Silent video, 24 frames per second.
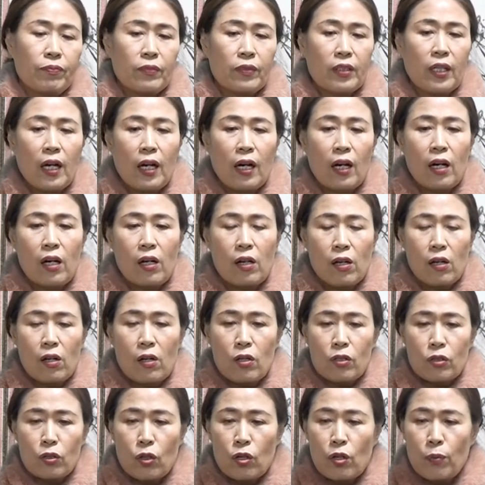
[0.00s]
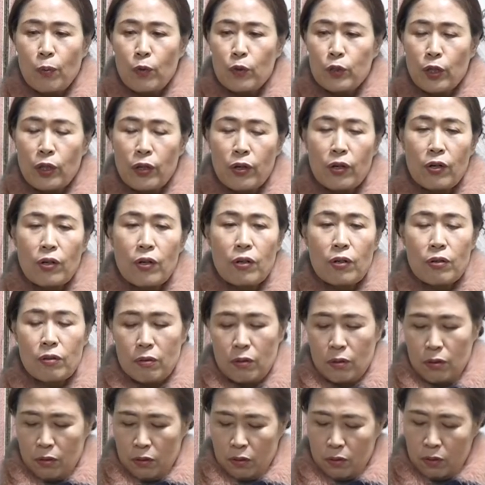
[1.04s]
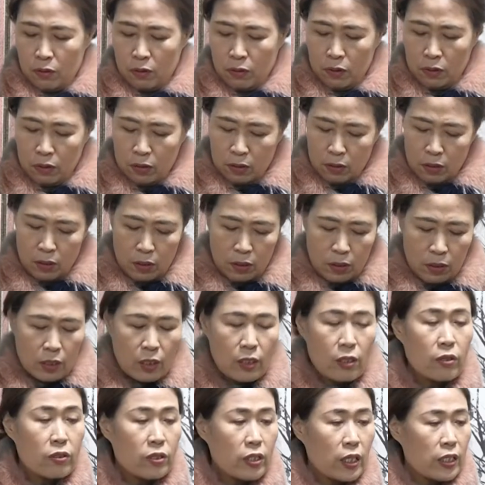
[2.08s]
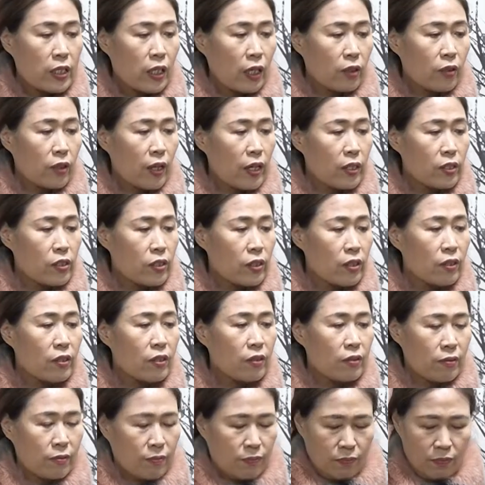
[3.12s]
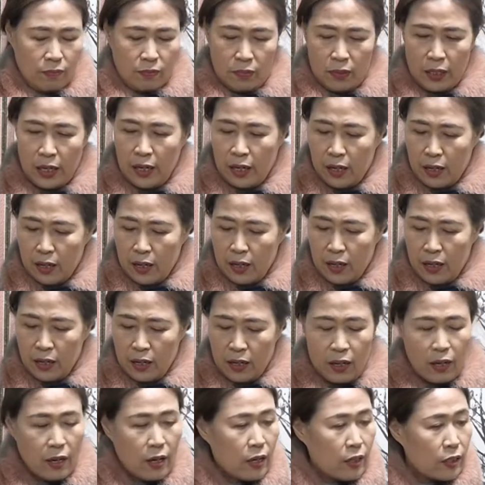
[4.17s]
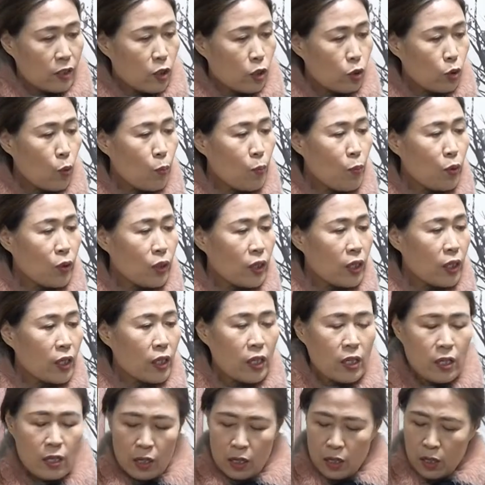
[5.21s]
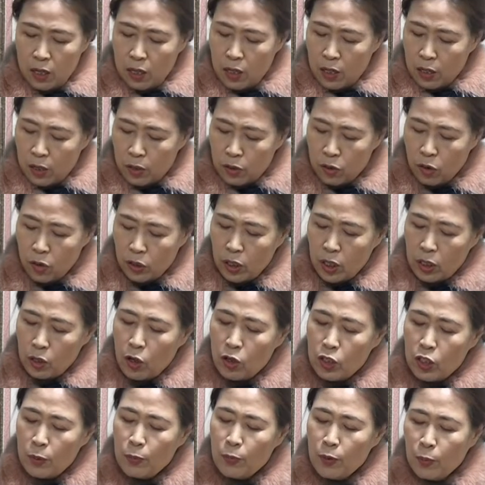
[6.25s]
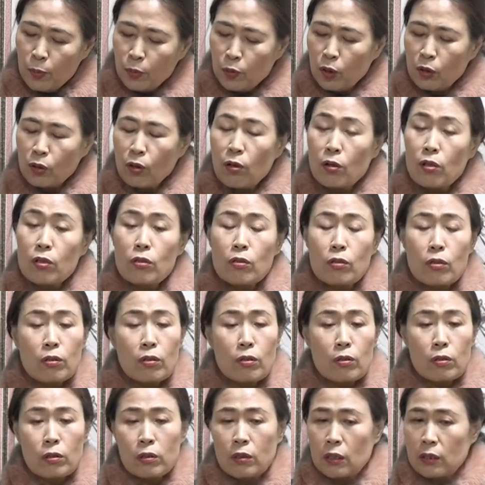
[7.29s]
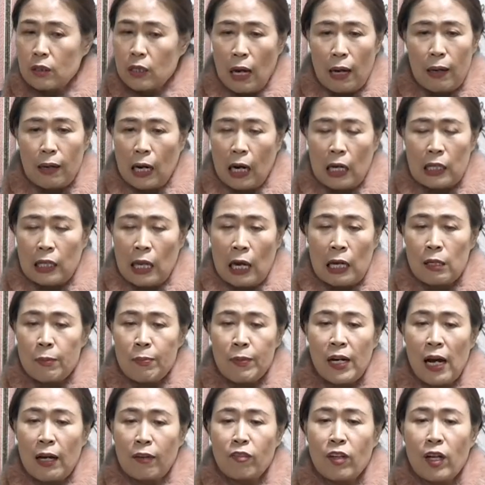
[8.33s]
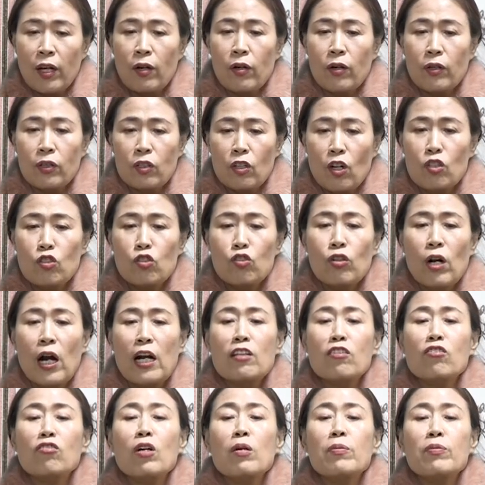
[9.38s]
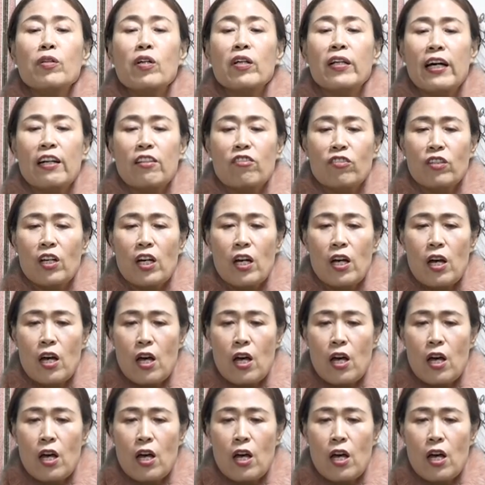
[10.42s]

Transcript: 자, 저를 보셔요. 이런 자세가 돼야지요. 네. 그래서 손목이 여기에 현침으로부터 떨어져 다, 다니면 안 돼요. 연주를 할 수가 없어 나중에.